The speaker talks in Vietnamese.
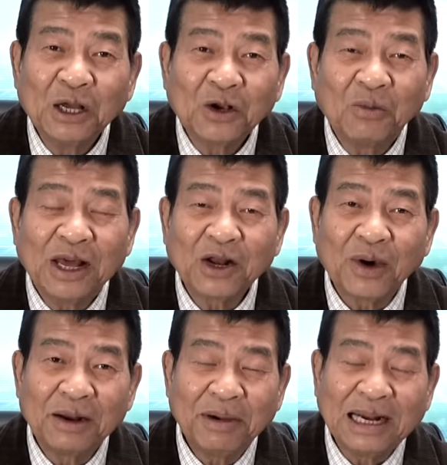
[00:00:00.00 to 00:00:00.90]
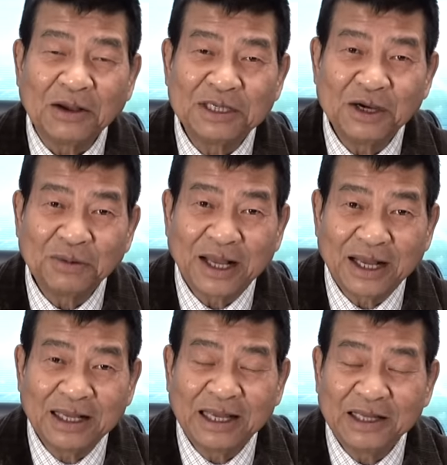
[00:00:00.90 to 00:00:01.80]
Cũng liên quan đến bán đảo Triều
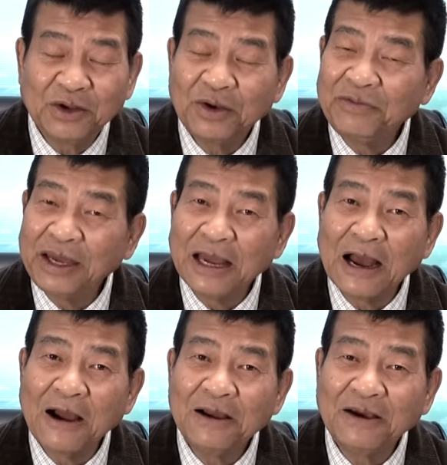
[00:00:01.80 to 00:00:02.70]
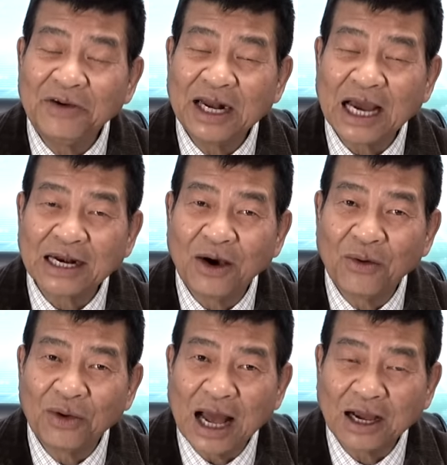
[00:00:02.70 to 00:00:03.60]
Tiên thì thưa quý vị, à, ứng cử viên hàng
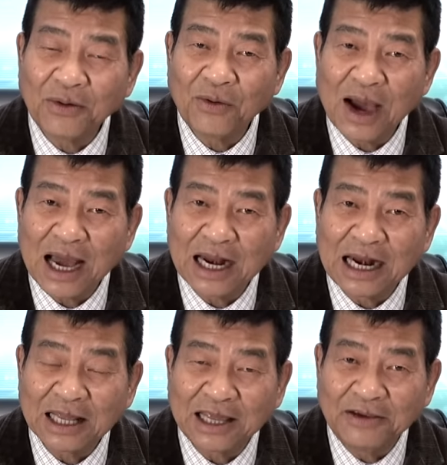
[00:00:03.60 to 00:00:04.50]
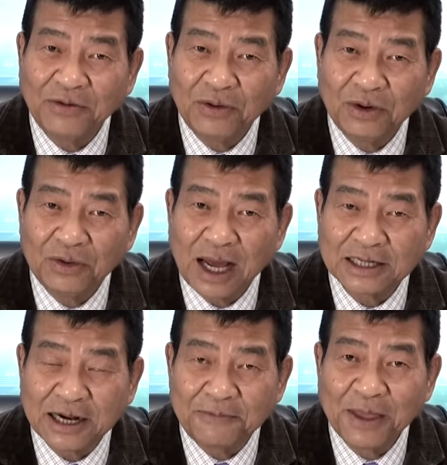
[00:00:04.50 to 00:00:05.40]
đầu của Đảng Cộng Hòa là, là tỷ phú
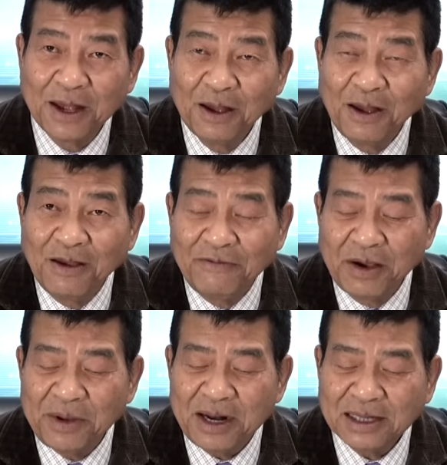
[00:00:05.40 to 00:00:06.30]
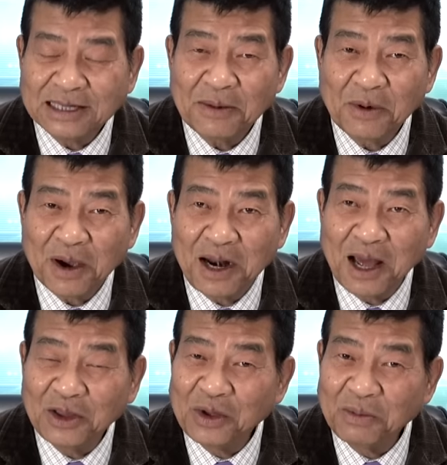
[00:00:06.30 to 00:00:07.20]
Donald Trump vừa mới đưa ra một cái
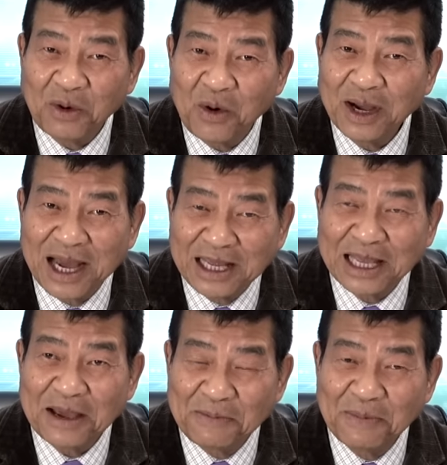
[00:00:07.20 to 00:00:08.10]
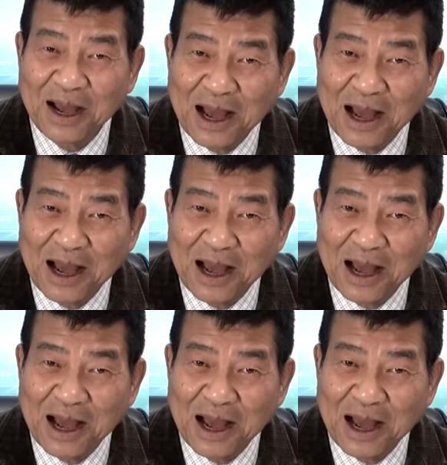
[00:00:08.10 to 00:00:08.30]
lời tuyên bố gây thêm uh,